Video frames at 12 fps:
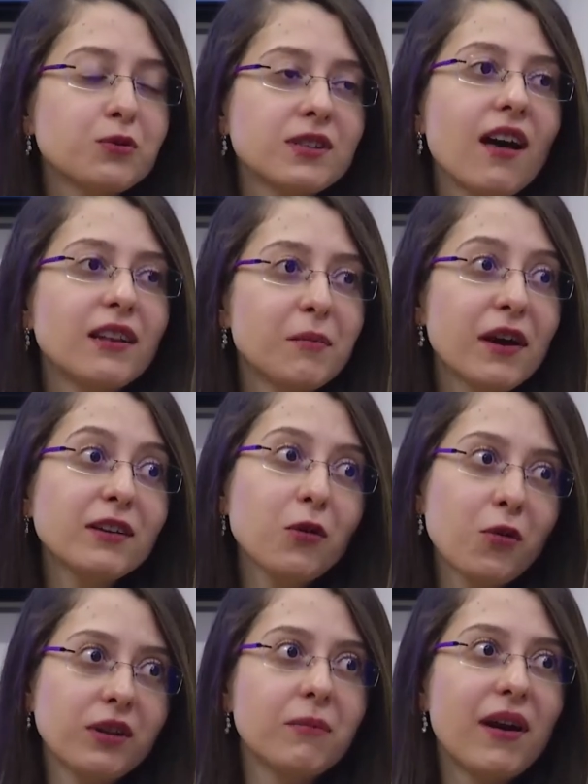sağlamak
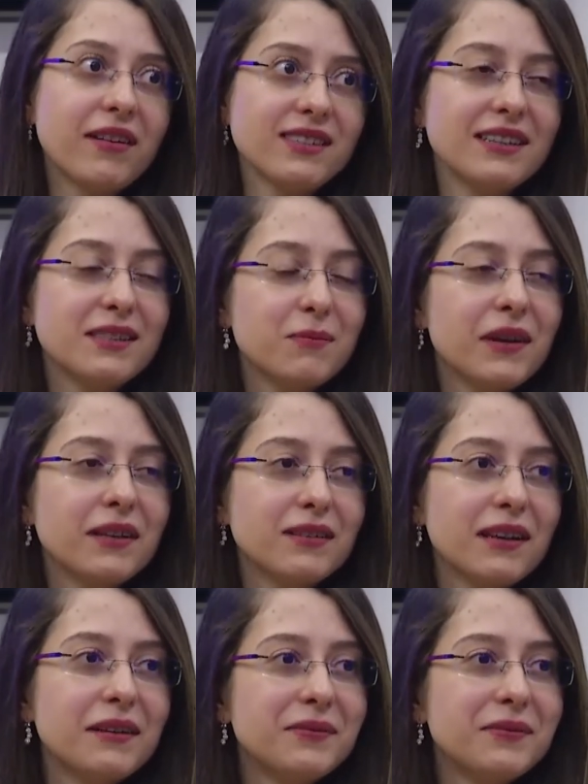önem arz etmekte.